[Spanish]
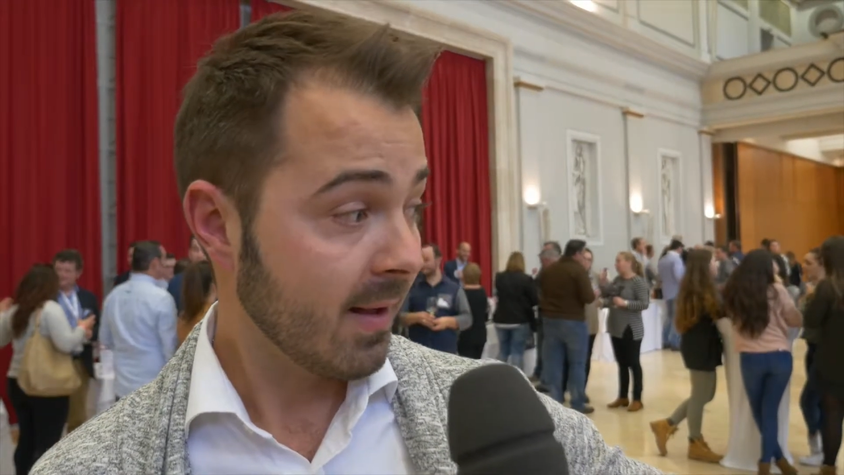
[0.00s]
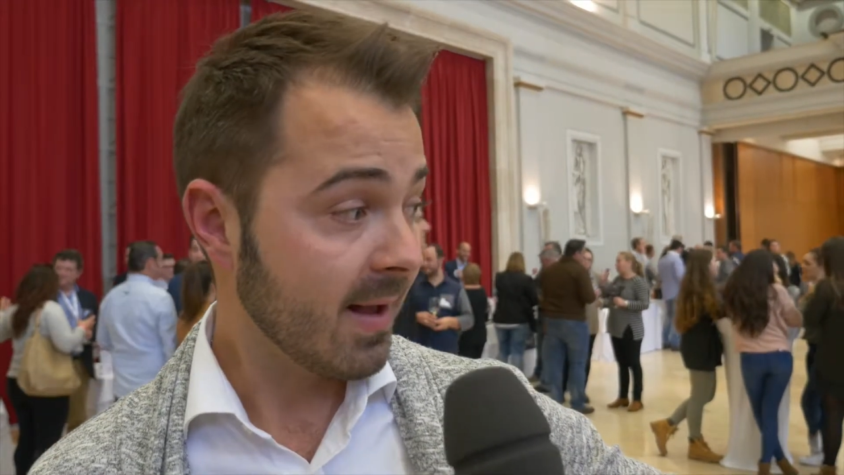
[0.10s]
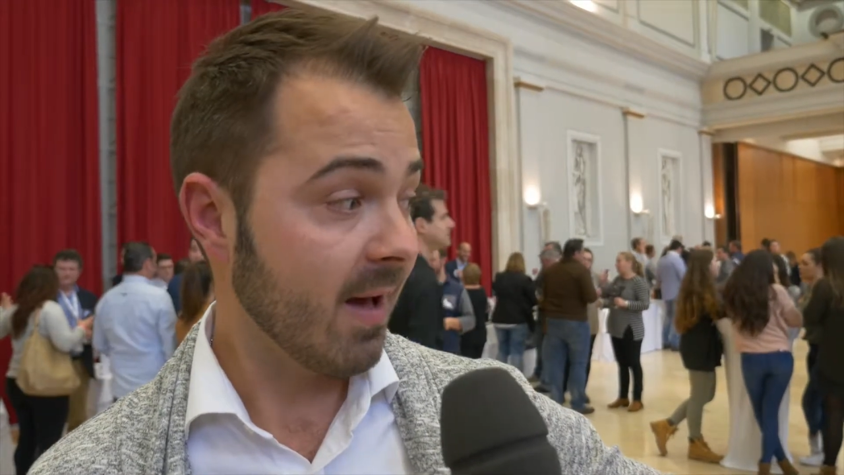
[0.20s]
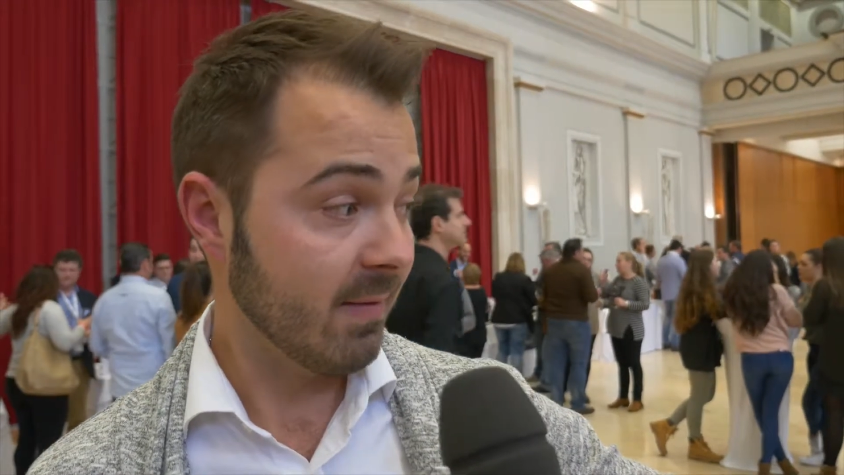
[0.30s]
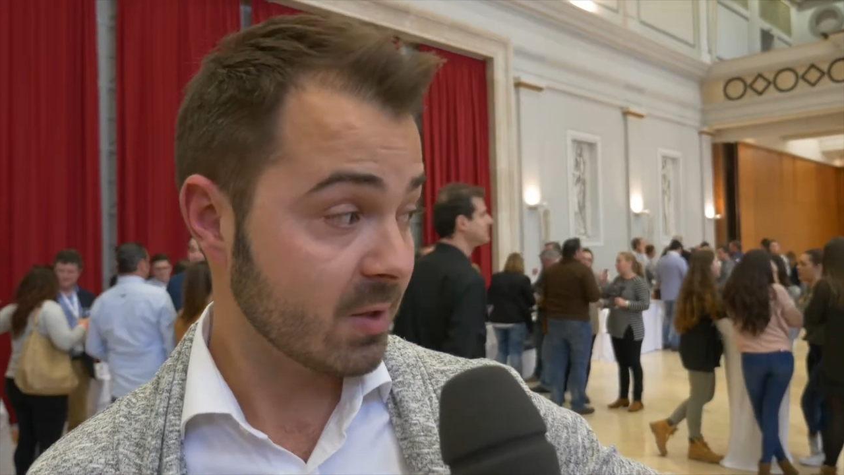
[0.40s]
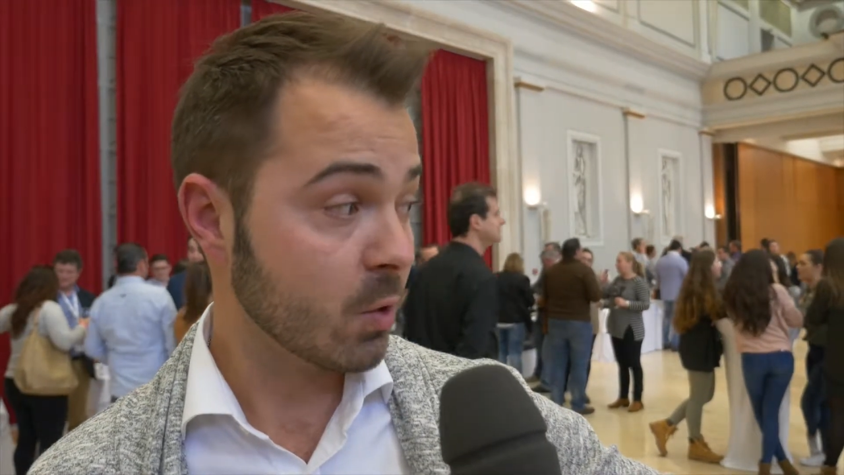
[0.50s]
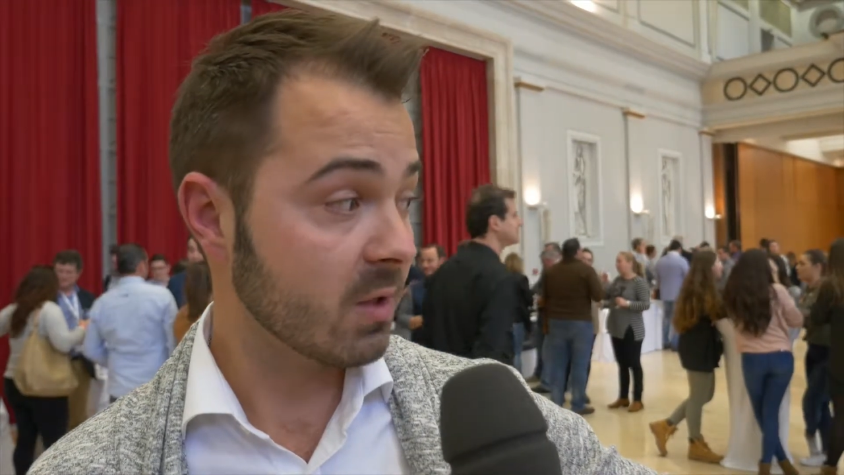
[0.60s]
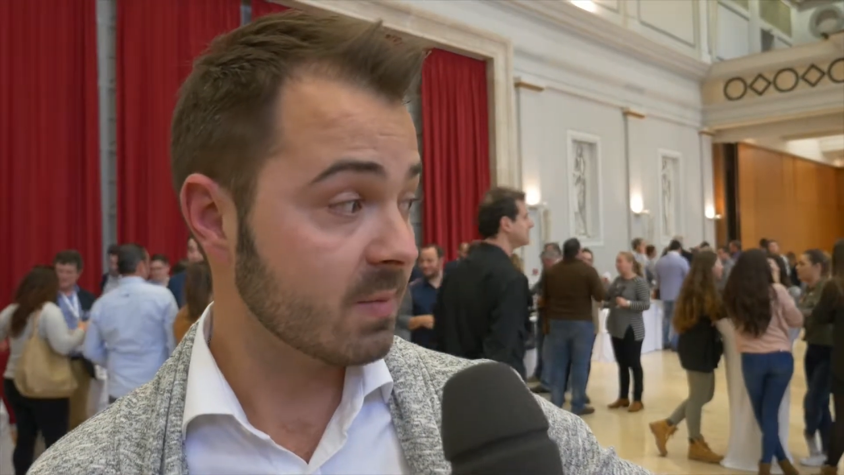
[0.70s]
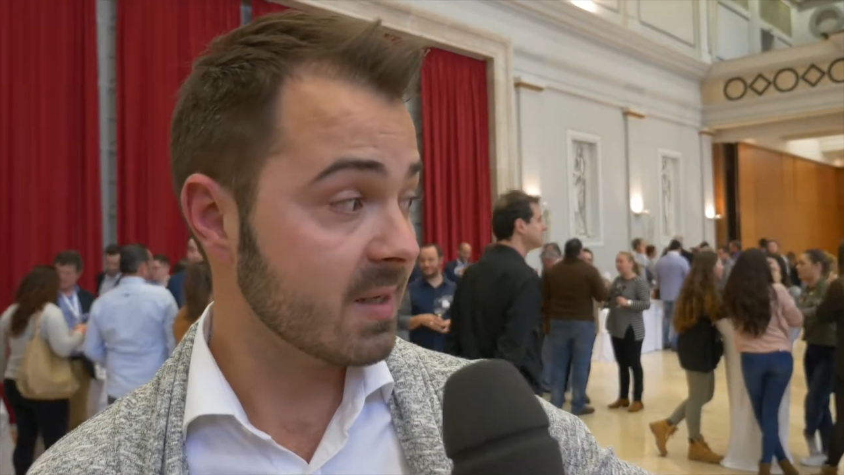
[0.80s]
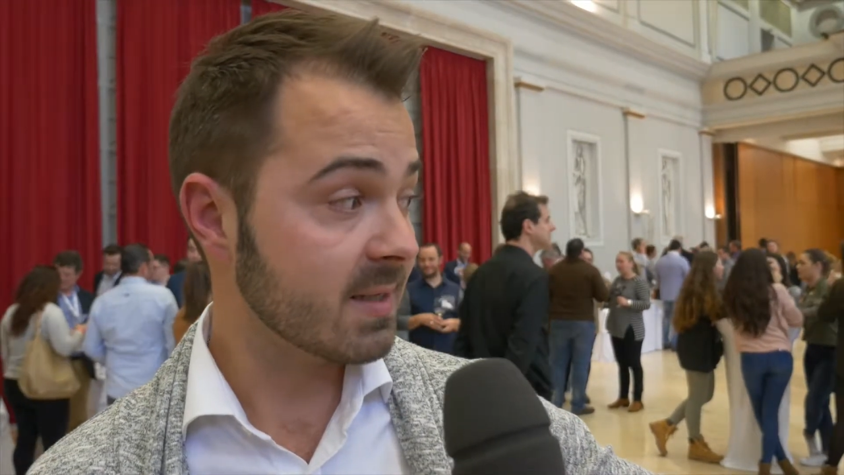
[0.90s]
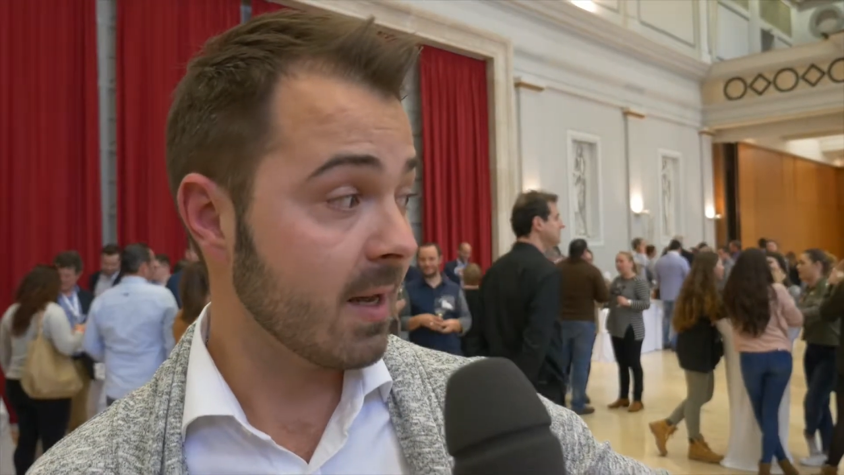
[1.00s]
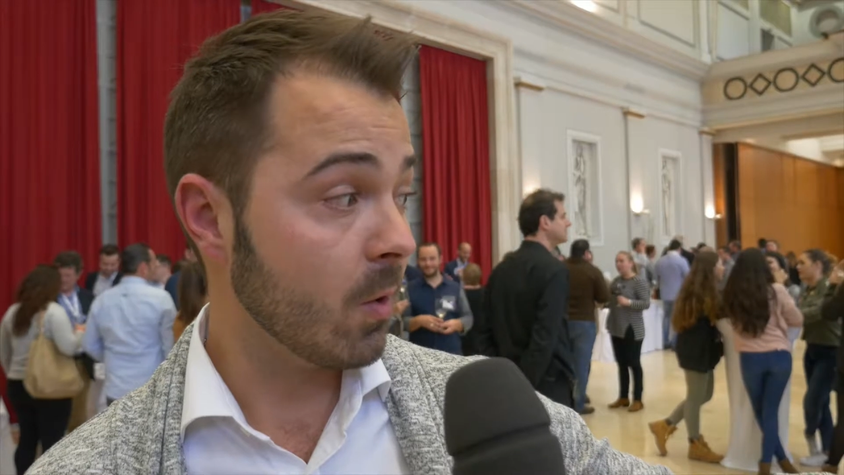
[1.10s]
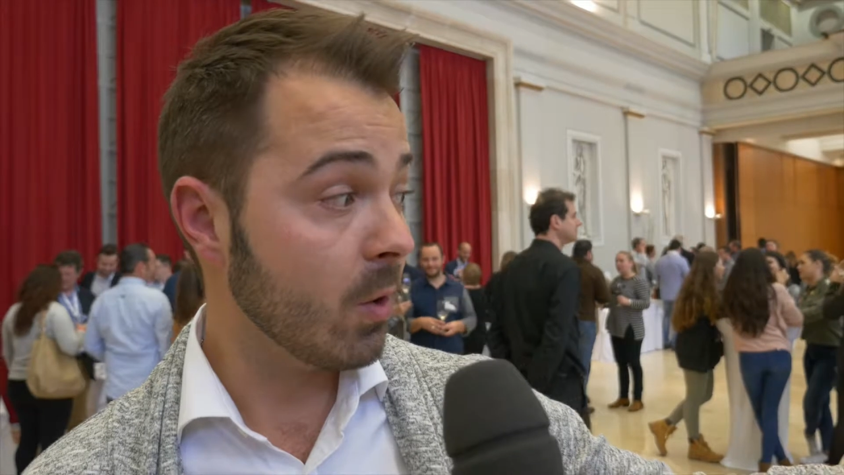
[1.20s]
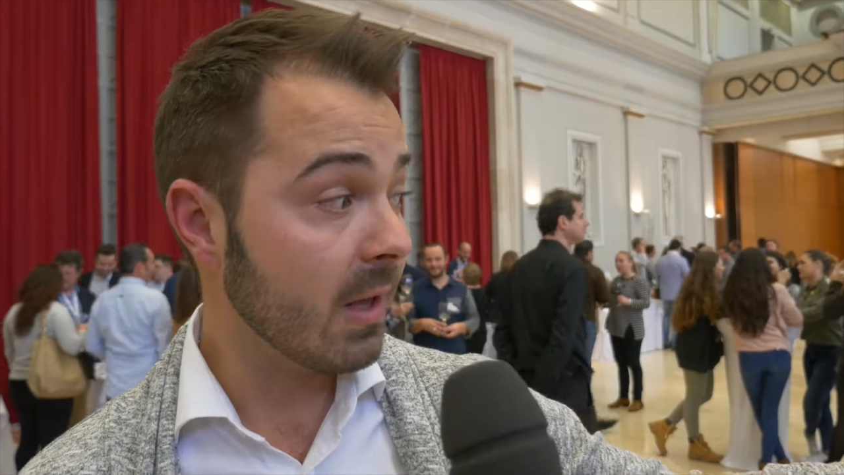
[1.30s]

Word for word: Cavas Sogas Mascaró